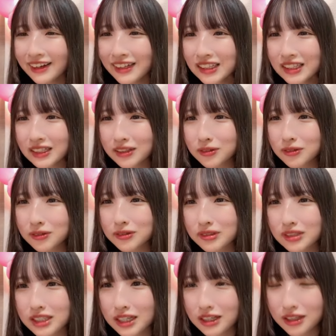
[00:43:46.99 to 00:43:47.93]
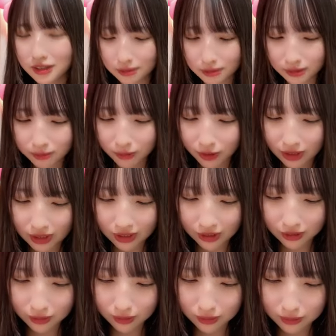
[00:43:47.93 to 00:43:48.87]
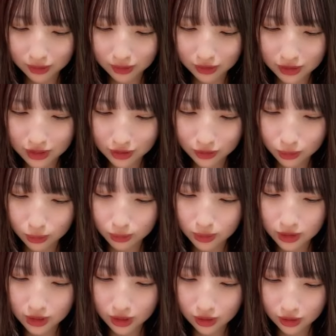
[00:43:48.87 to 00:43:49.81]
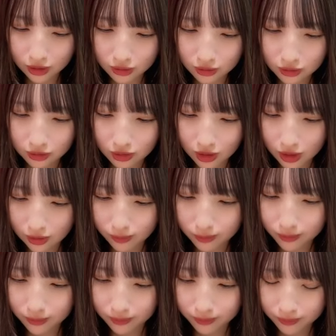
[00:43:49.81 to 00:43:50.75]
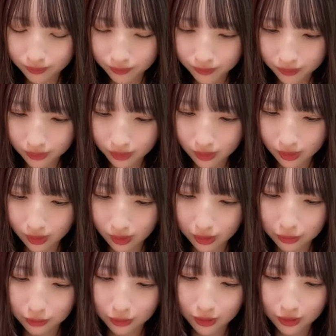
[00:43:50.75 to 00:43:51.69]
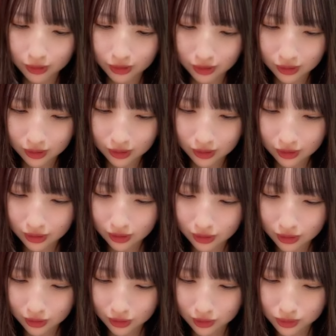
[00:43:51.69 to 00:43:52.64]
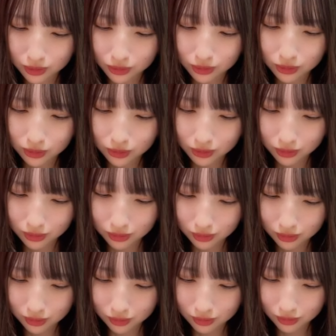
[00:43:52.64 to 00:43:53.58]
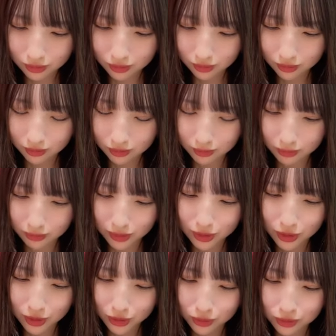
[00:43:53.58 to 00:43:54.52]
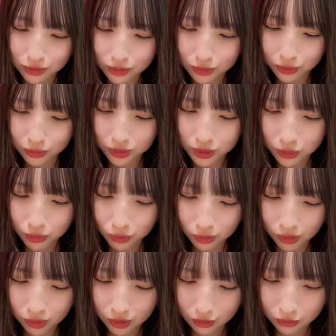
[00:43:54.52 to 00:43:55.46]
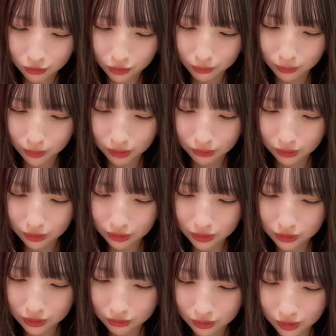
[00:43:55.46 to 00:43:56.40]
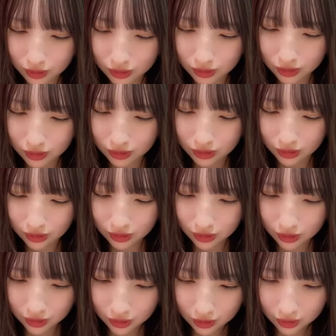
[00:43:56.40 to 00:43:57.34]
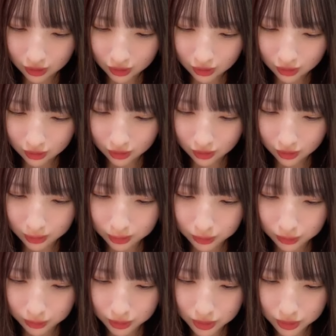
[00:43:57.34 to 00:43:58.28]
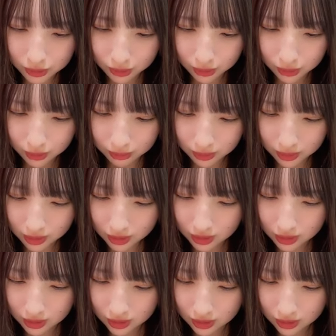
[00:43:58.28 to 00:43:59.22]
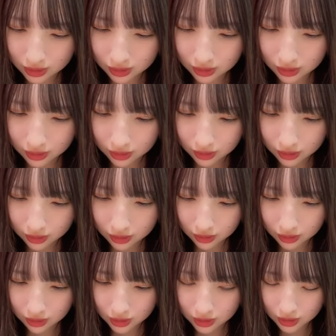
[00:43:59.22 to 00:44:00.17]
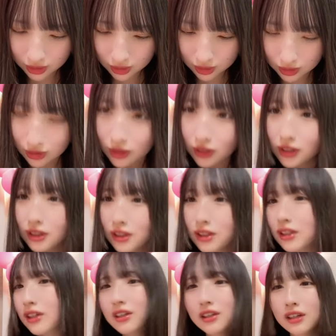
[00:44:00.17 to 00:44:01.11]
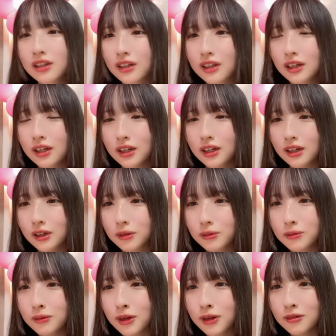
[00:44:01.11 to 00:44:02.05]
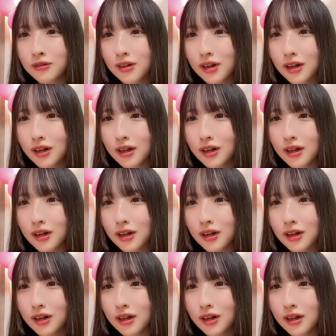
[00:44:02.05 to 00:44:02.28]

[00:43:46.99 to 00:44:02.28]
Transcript: ありがとうサイリウムもありがとうまたちゃんと見つけてくるねないわショックめっちゃショック落ち込んでる今私はだいぶ落ち込んでます悲しいこんばん